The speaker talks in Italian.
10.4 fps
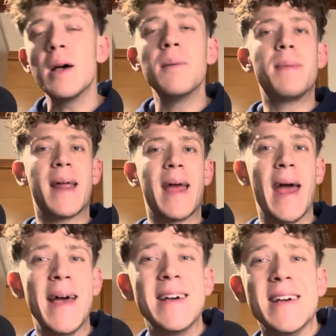
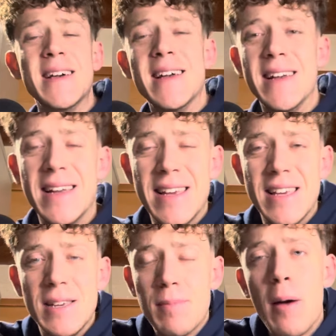perché
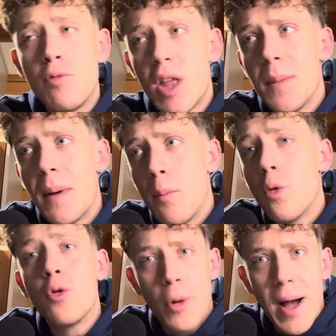è un tema
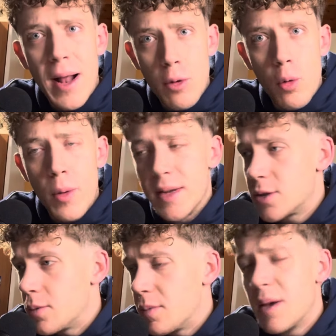molto caldo
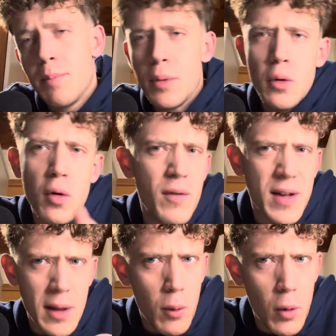questo. In più
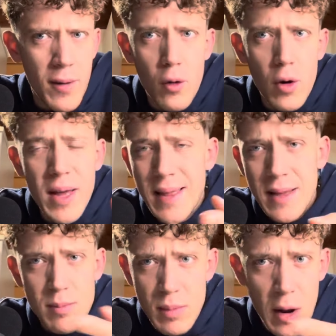fate quello che volete,
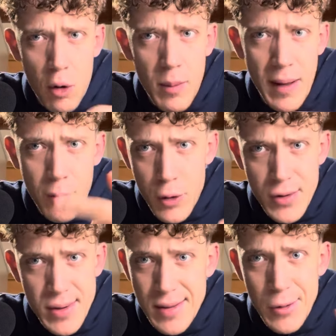mi raccomando.
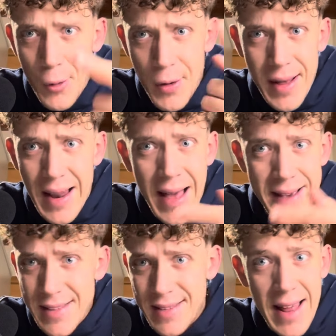Iscrizione,
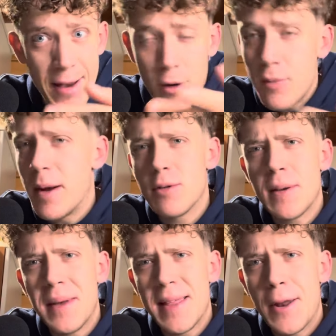like, dislike, ormai lo
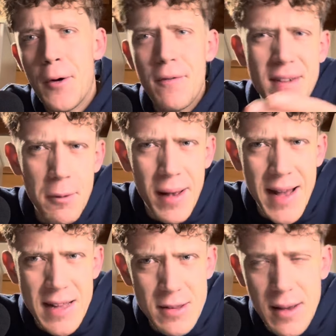sapete, no? Fate quel
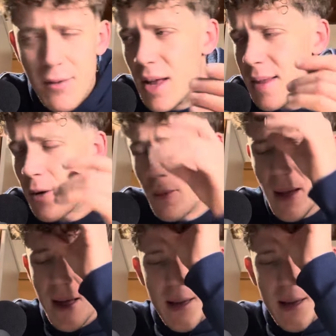cazzo che volete, come,